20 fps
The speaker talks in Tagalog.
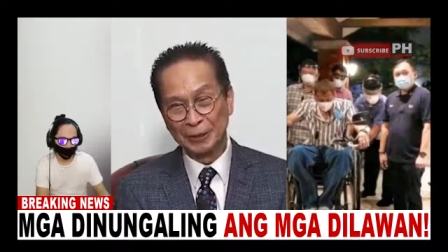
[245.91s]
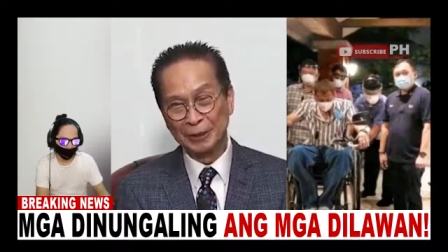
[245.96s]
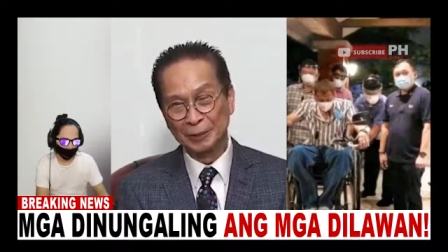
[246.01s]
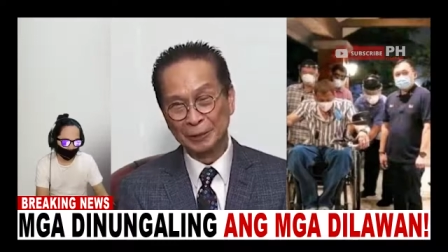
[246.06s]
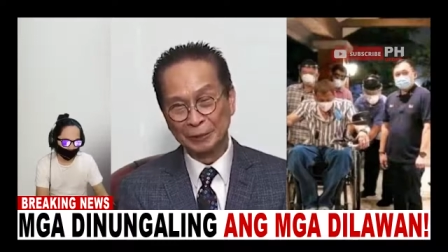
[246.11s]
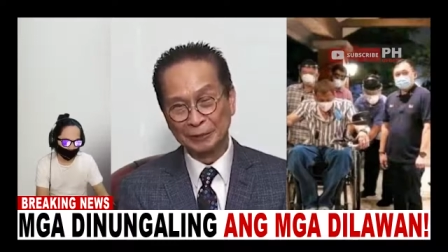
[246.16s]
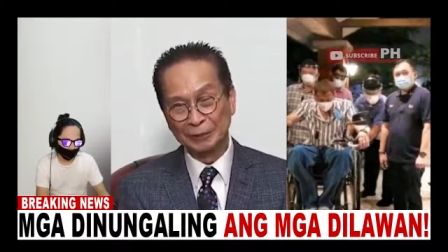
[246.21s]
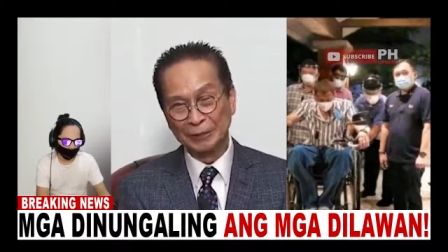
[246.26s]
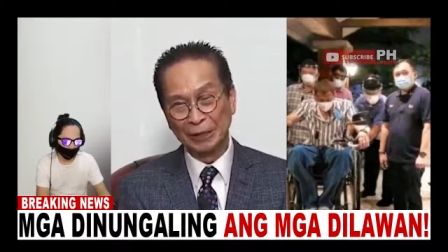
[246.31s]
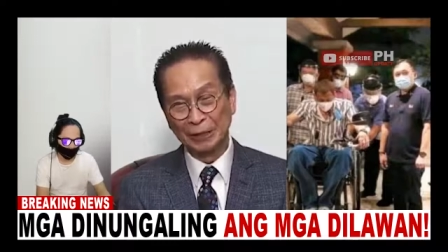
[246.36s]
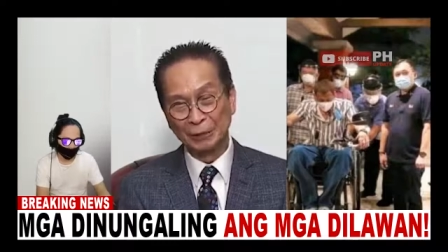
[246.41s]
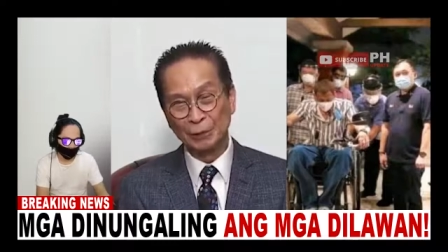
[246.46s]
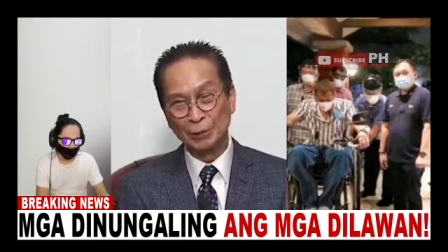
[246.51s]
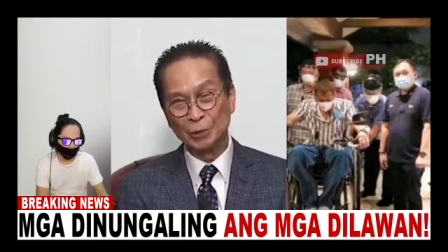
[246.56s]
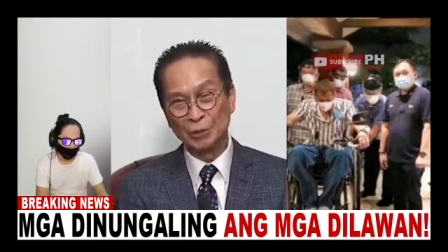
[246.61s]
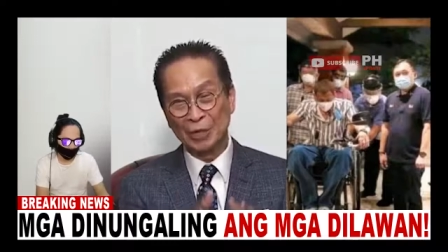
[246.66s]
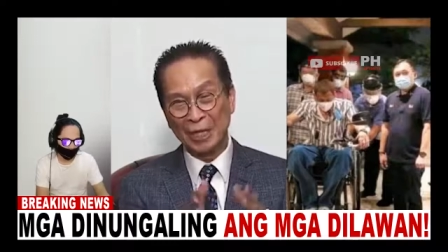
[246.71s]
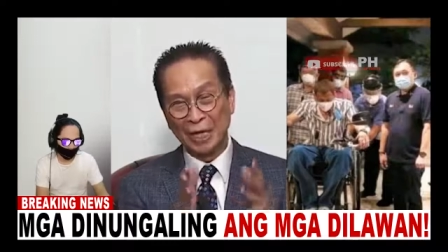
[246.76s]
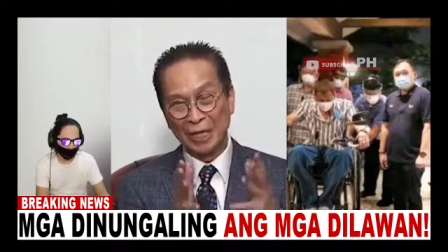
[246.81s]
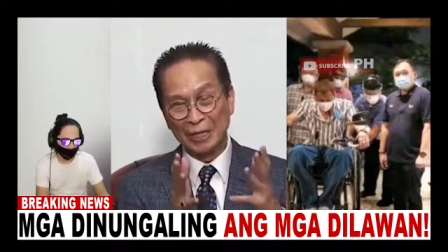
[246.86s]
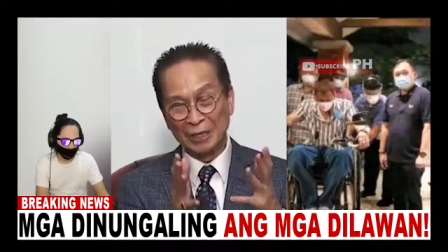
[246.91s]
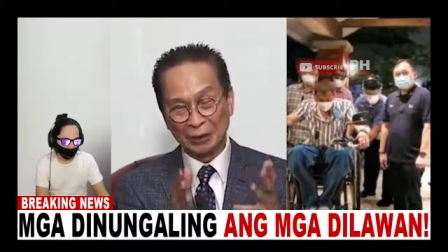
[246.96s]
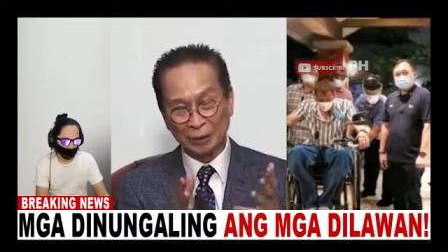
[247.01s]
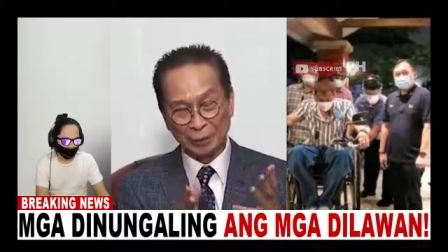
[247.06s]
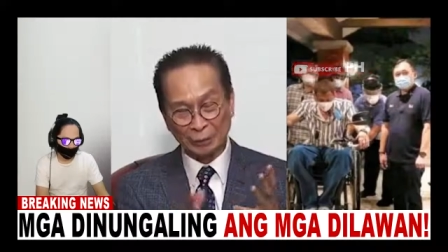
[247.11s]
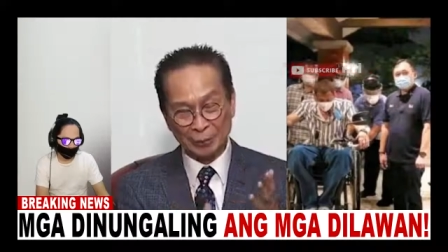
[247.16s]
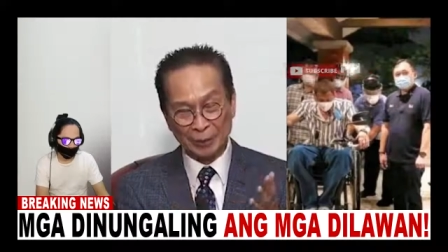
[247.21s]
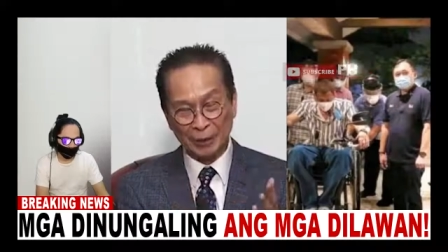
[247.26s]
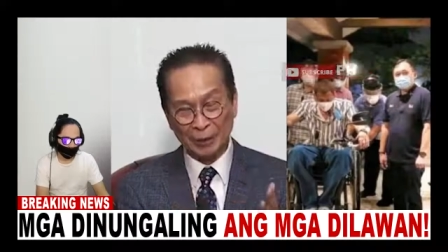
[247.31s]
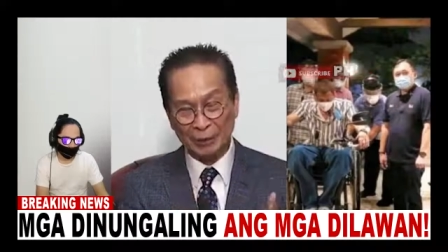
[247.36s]
nandoon tatlong sangay
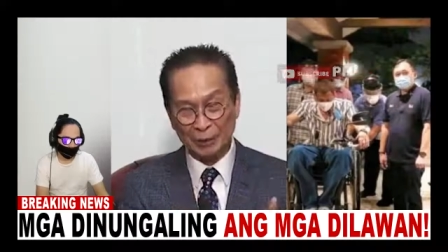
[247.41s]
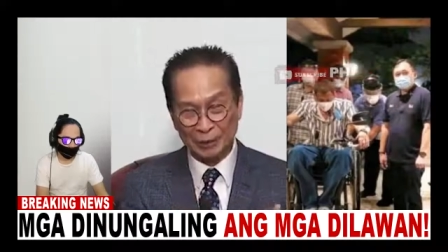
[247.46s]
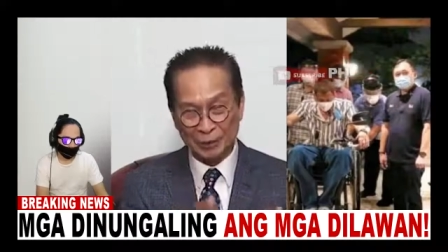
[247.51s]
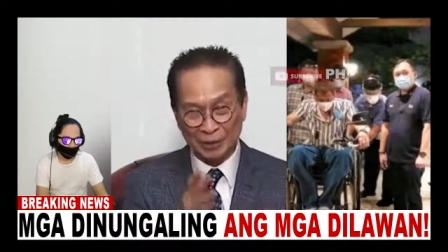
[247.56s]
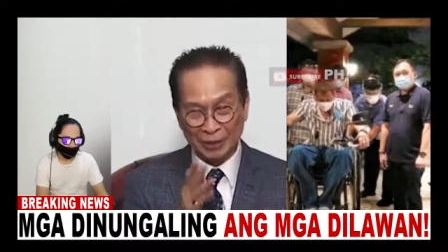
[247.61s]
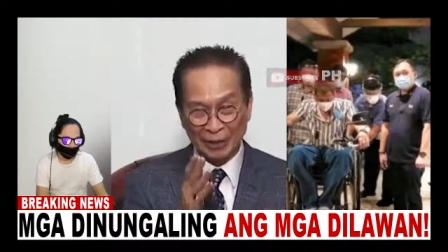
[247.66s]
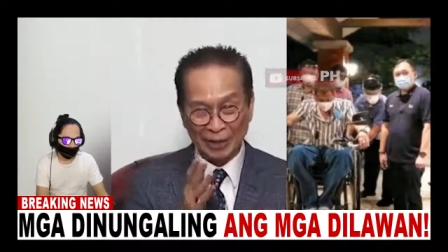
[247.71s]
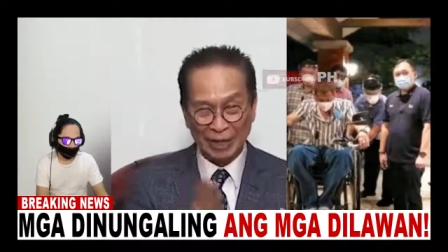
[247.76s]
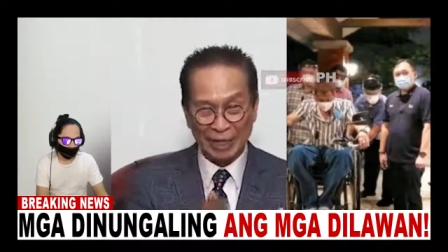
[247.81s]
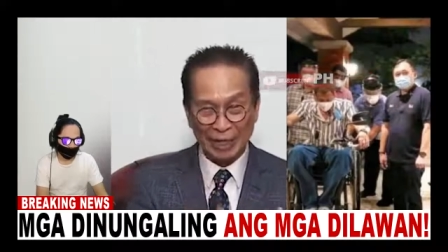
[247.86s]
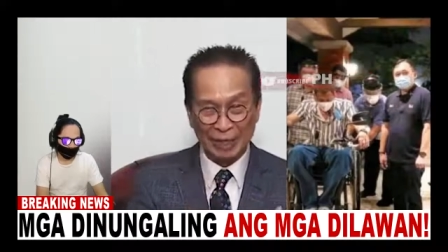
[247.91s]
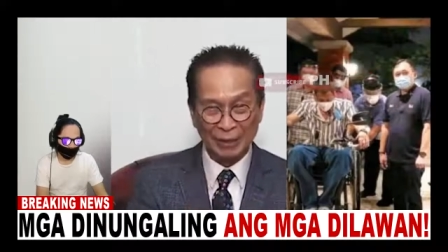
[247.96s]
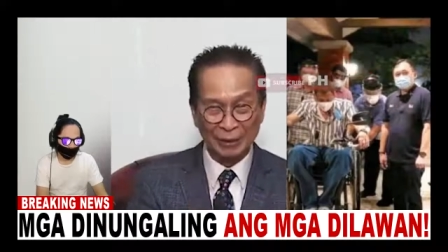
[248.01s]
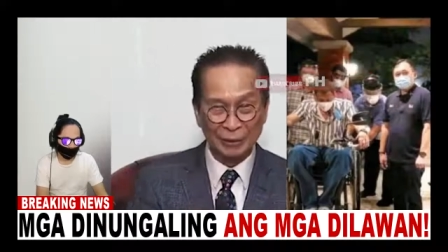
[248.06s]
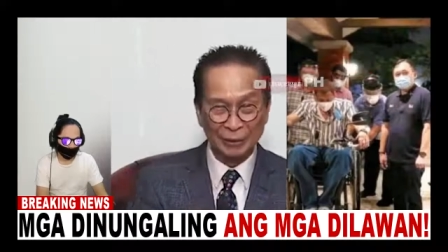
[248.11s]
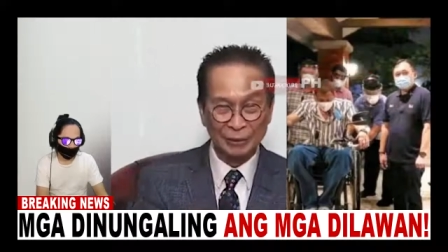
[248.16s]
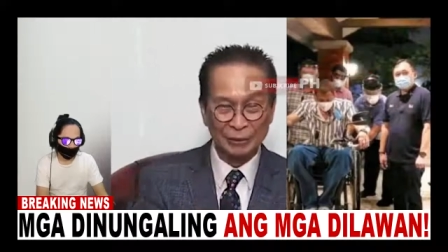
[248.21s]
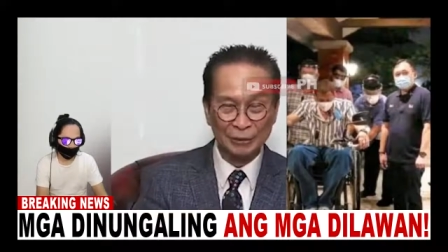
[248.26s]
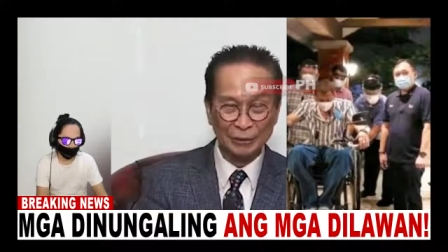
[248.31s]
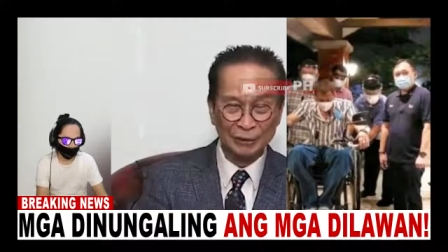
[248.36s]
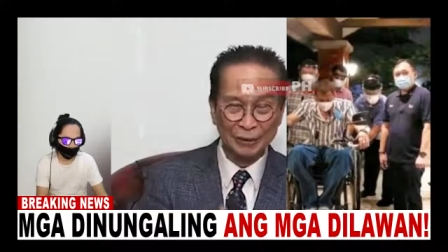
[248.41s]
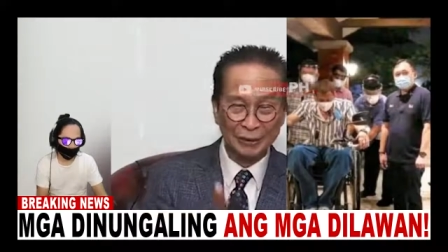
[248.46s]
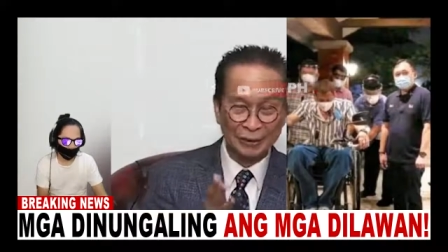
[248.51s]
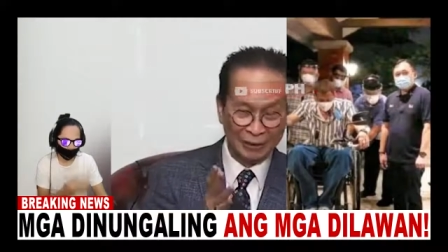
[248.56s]
ang gobyerno, Senado,